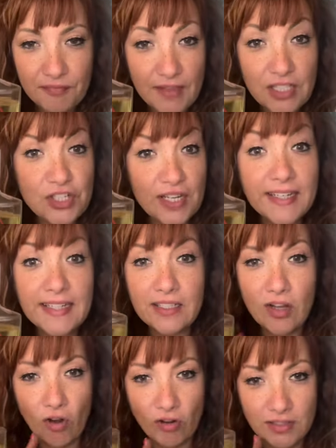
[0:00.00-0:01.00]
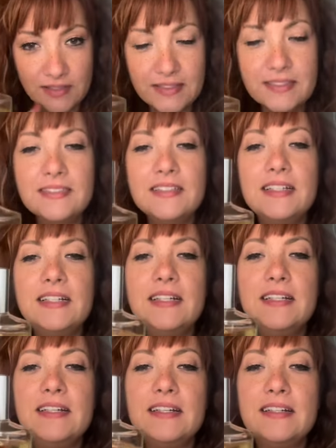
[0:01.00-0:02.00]
c'è anche il gold
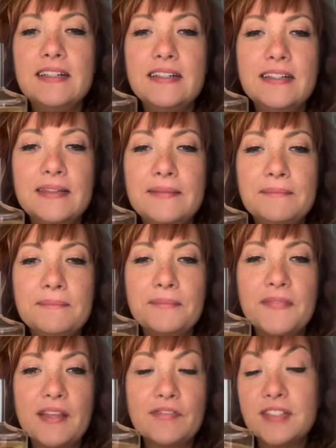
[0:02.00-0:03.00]
ehm,